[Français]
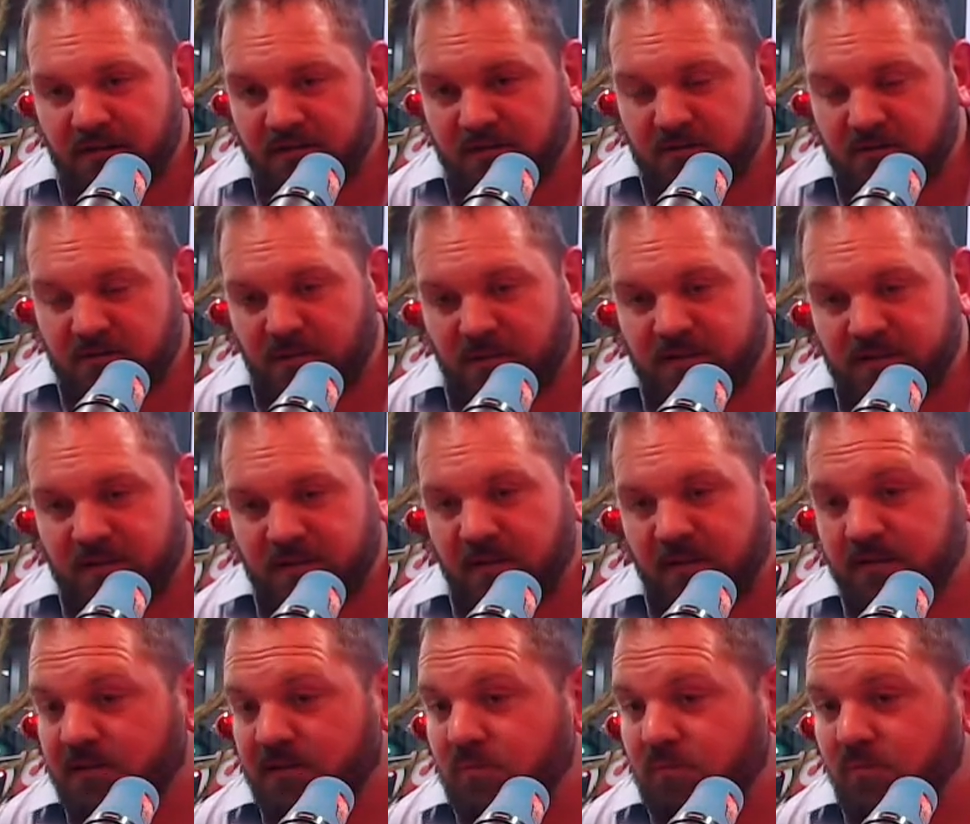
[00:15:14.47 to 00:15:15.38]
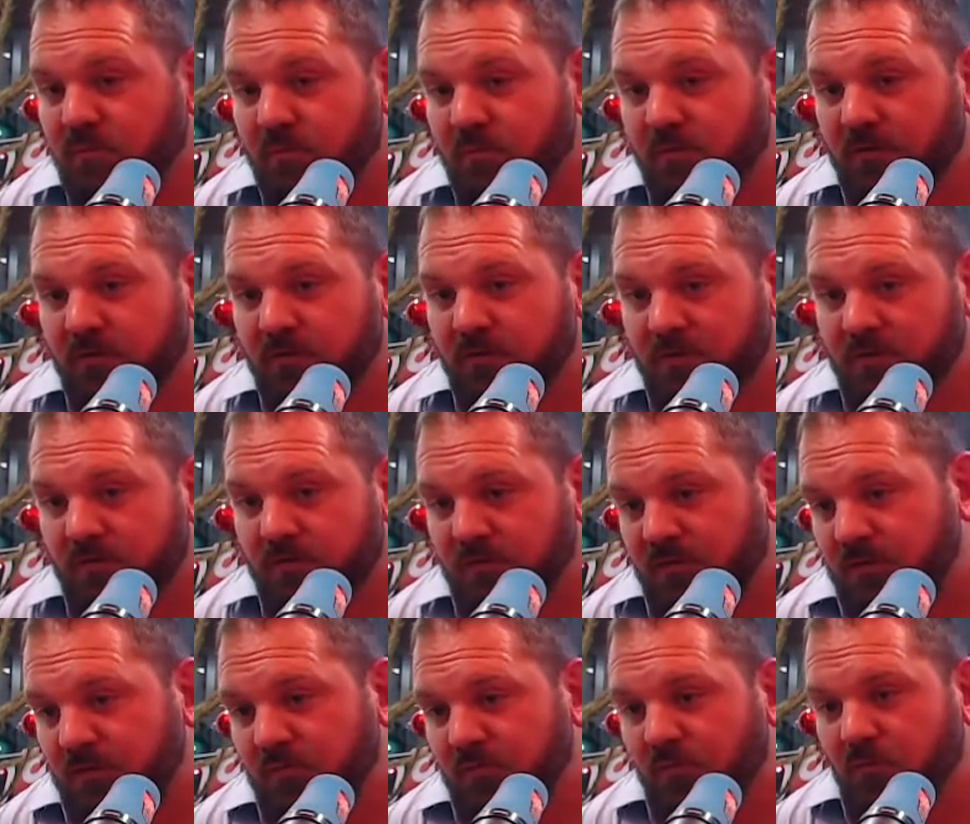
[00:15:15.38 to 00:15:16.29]
je passais dans un moment,
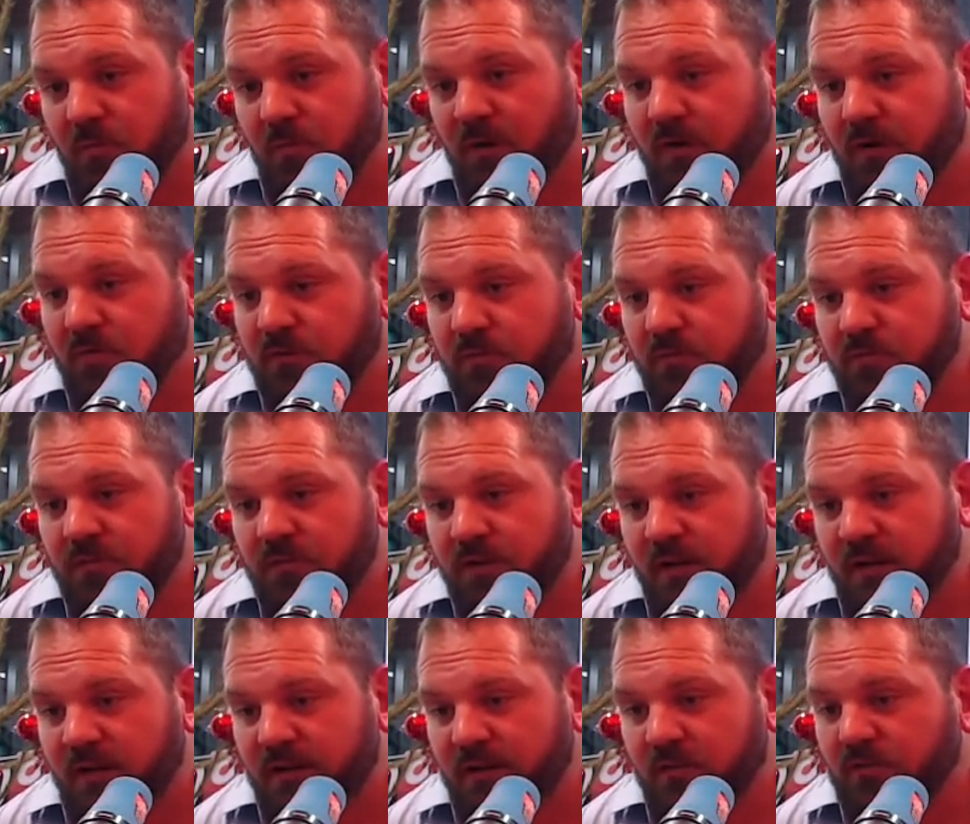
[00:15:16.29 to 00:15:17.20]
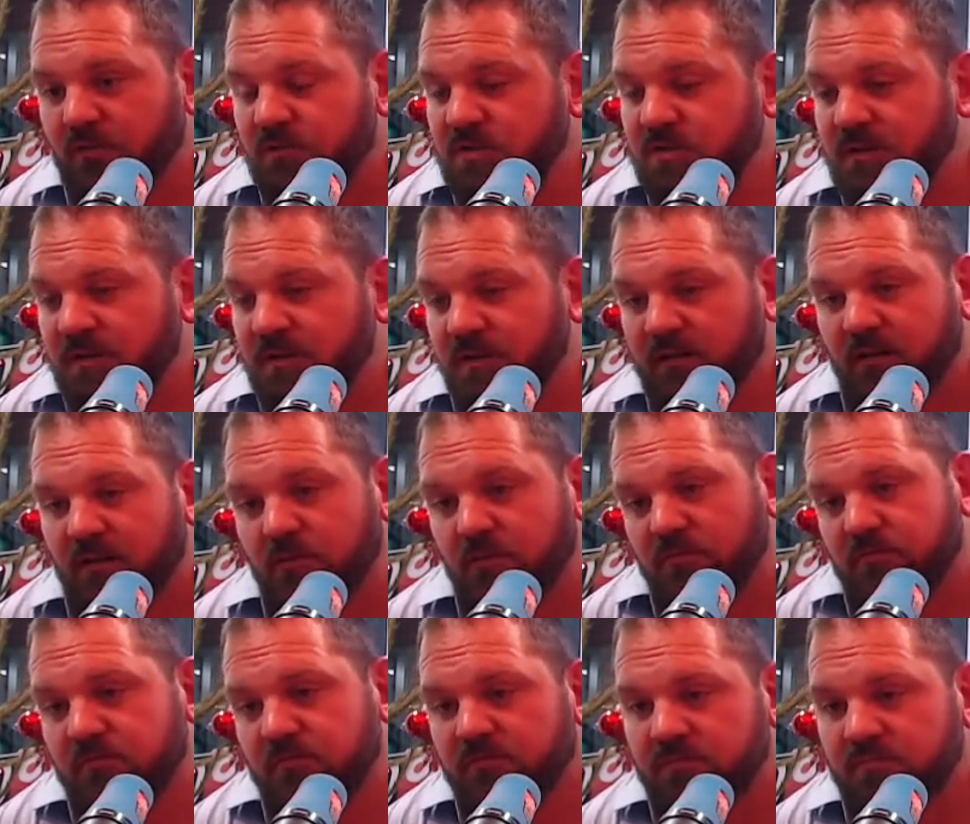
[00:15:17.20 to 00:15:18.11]
le moment début d'année où j'étais
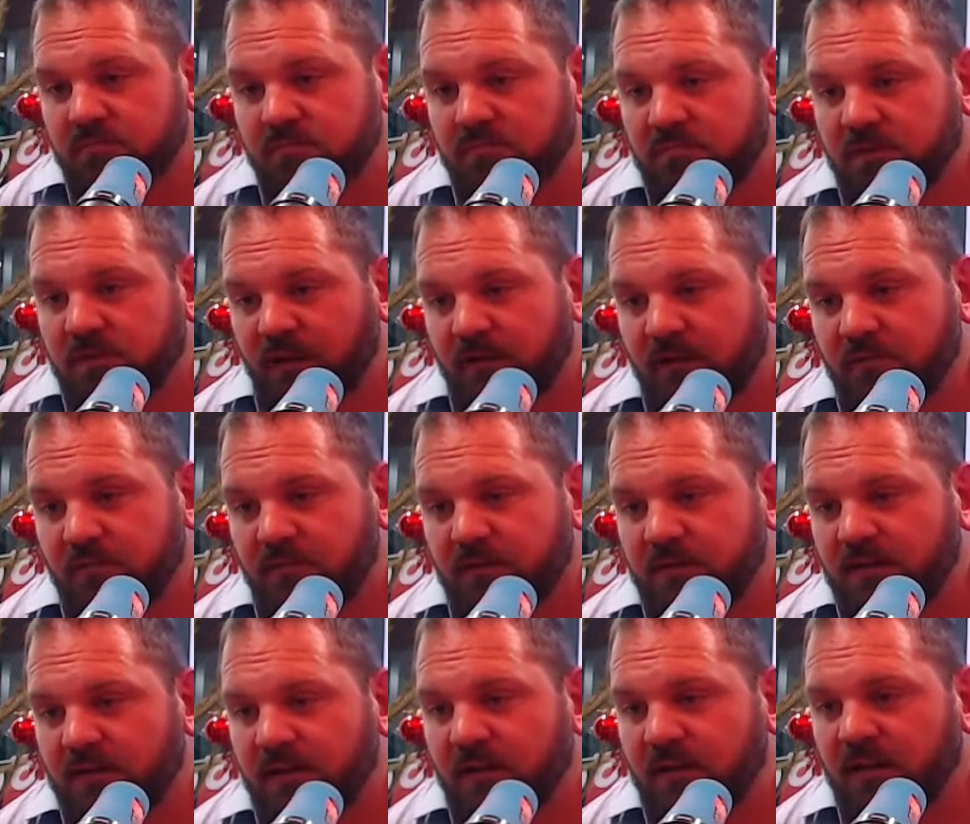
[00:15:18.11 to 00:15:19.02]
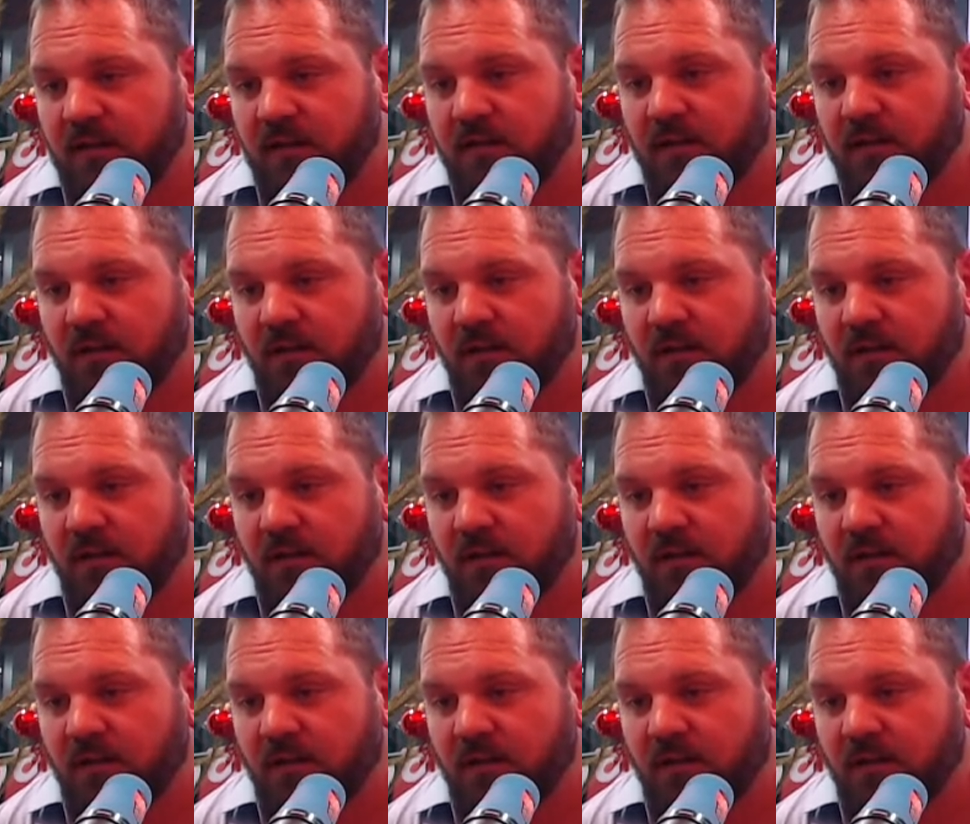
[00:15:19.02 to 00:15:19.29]
très fatigué.